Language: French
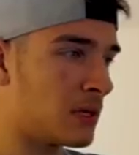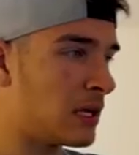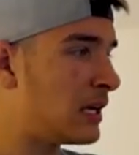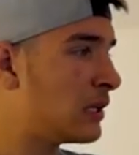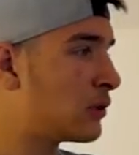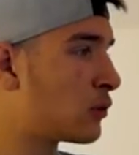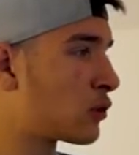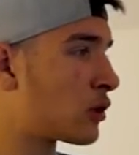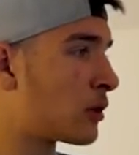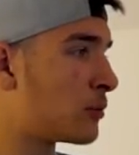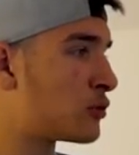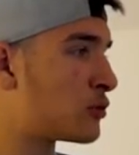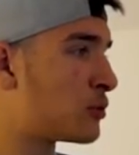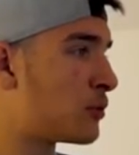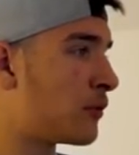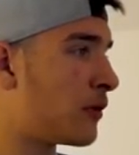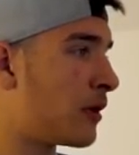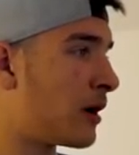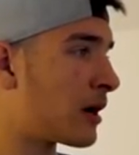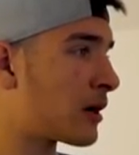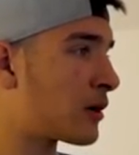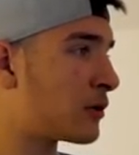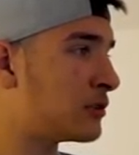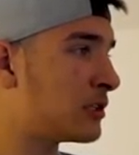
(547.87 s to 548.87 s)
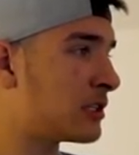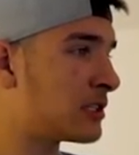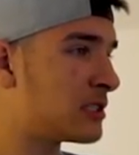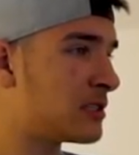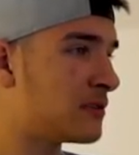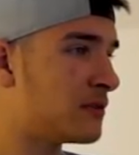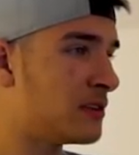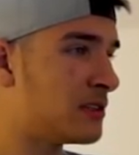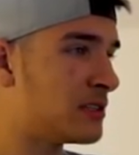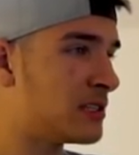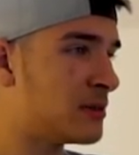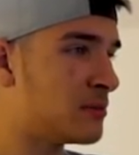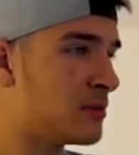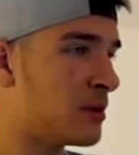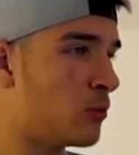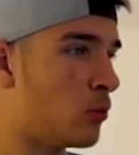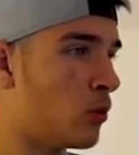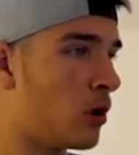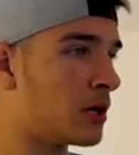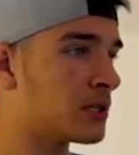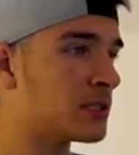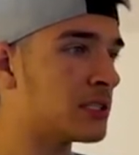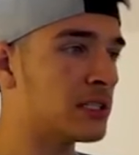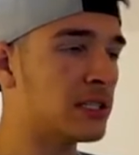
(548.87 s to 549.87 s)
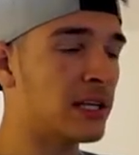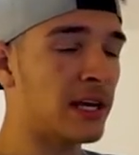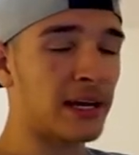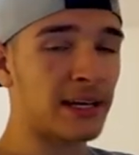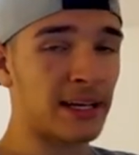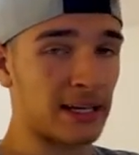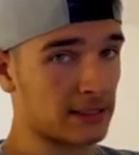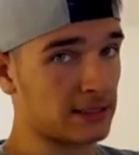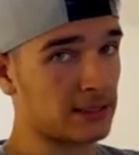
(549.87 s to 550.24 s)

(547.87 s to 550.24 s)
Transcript: Et donc comme tu peux voir, connectivity mémoire DDR4.